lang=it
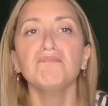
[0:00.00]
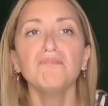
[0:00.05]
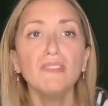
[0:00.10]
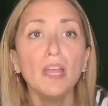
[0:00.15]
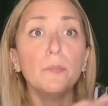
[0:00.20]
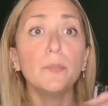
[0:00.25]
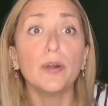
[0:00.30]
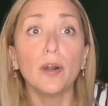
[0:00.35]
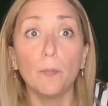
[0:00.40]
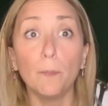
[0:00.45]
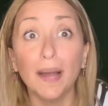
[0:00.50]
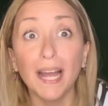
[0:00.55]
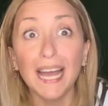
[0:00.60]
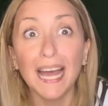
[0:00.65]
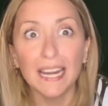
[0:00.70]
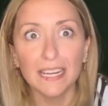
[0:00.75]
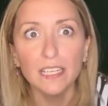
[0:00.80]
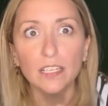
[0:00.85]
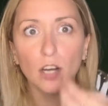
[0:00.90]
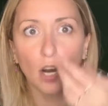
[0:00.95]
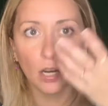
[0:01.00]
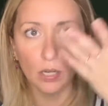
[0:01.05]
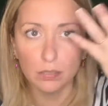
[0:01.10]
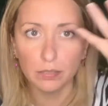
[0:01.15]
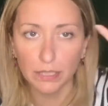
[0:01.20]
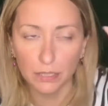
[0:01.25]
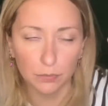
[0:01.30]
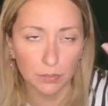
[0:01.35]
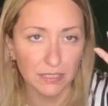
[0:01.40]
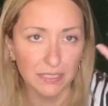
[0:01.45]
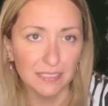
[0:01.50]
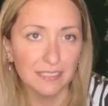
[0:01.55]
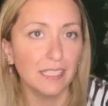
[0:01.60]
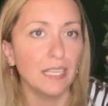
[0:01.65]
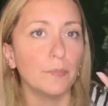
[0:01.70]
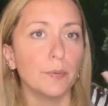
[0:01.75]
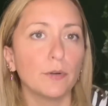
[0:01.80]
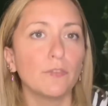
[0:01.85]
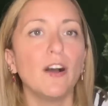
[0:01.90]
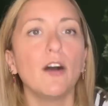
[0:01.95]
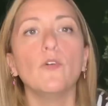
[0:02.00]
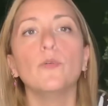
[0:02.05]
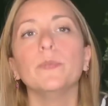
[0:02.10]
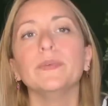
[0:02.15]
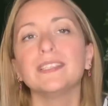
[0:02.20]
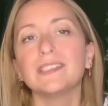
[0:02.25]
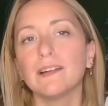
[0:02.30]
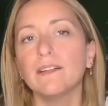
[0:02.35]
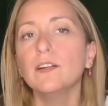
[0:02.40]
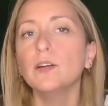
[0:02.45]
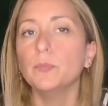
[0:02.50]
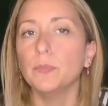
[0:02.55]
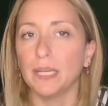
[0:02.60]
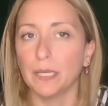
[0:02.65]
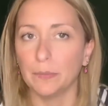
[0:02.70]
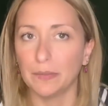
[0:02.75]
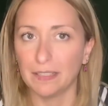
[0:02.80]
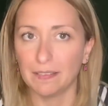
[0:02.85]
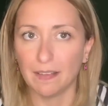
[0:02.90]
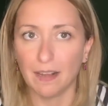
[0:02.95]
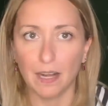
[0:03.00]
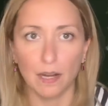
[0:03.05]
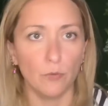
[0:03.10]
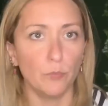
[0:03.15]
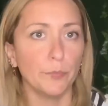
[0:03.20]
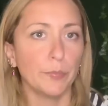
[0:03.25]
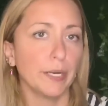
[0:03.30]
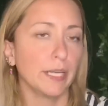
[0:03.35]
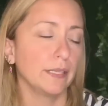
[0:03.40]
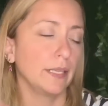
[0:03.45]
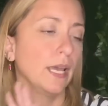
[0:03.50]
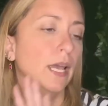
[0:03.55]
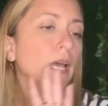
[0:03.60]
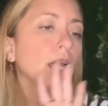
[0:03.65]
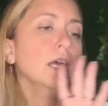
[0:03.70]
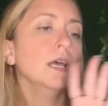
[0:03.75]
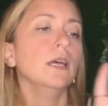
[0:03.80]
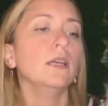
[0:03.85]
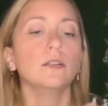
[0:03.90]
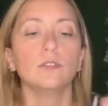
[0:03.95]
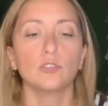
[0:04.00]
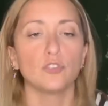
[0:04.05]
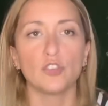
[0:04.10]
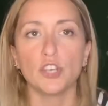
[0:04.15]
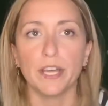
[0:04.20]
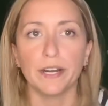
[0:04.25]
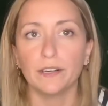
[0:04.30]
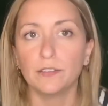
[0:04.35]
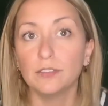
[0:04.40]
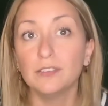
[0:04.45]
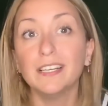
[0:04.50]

però magari no, e quindi se le provavo e mi stavano bene me le sarei comprate non c'erano,